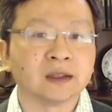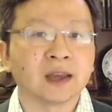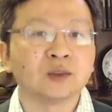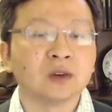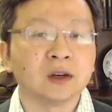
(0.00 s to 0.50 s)

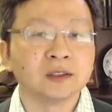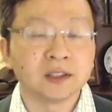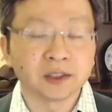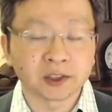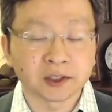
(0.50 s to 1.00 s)
还需要一
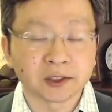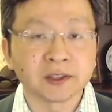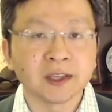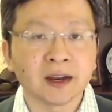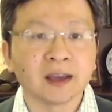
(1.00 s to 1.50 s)
些时
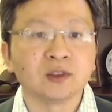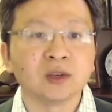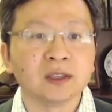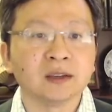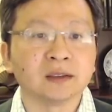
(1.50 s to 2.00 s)
间来
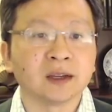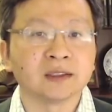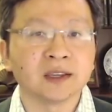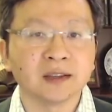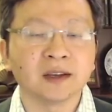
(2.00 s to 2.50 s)
确定啊！
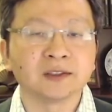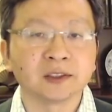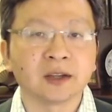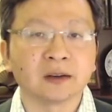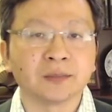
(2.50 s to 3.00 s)
现在
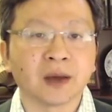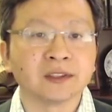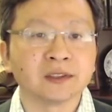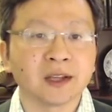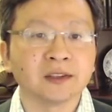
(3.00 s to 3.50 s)
知道百
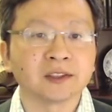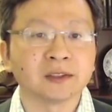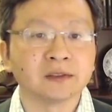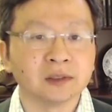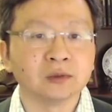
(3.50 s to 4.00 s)
分之三
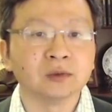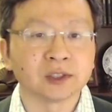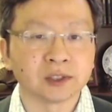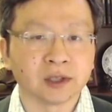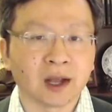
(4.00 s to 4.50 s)
十的文物
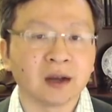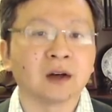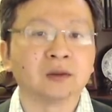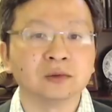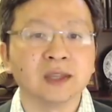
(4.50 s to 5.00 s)
是安
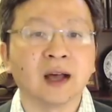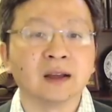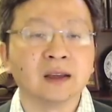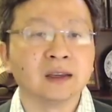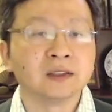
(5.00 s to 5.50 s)
好无恙，
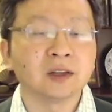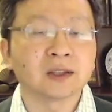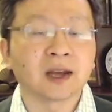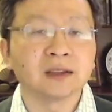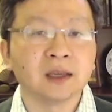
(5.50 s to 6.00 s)
教
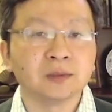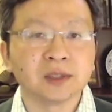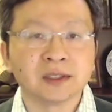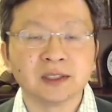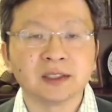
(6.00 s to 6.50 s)
堂内部
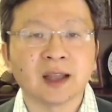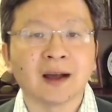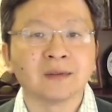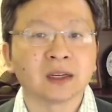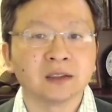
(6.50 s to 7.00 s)
的祭
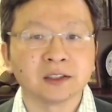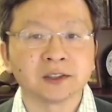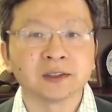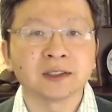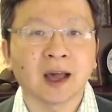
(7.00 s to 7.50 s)
坛和
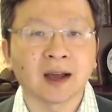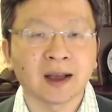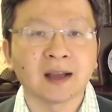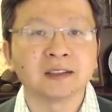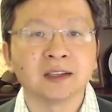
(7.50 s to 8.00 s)
十字架
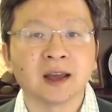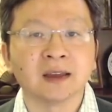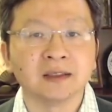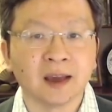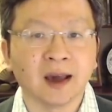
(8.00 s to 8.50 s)
看起
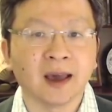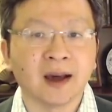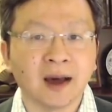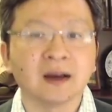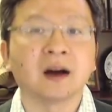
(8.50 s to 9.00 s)
来也还
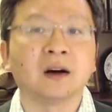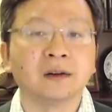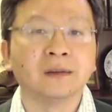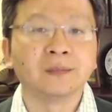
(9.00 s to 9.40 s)
安好。